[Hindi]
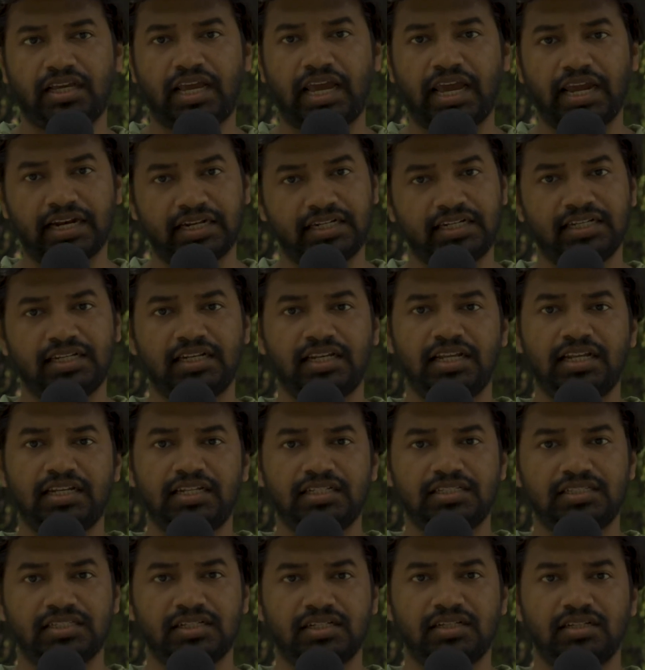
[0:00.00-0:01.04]
एक्टिंग ले
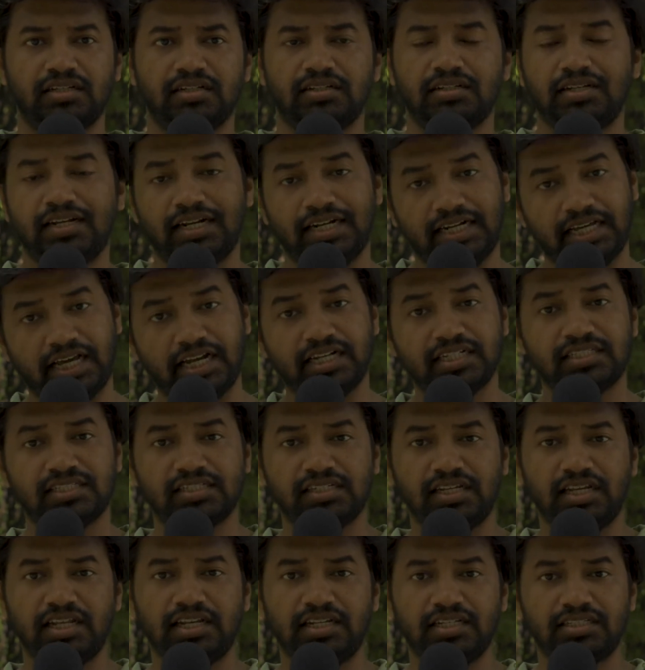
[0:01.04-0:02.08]
लीजिए डायरेक्शन
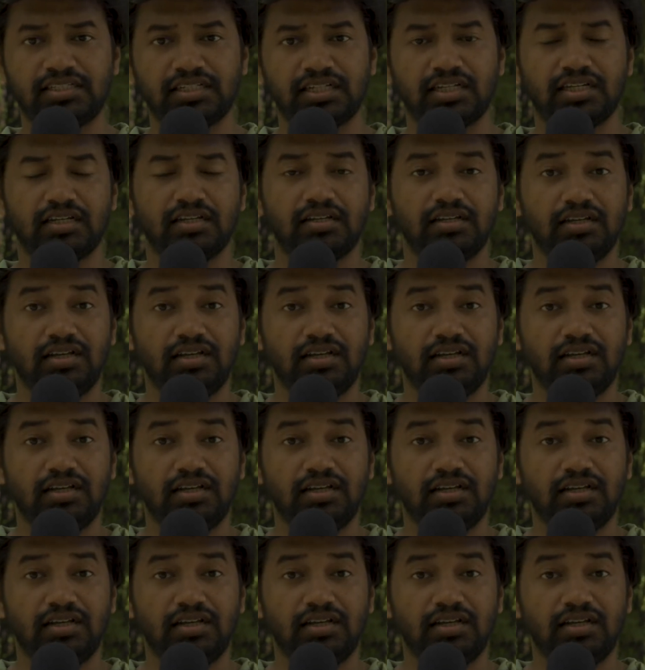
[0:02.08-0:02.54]
ले लीजिए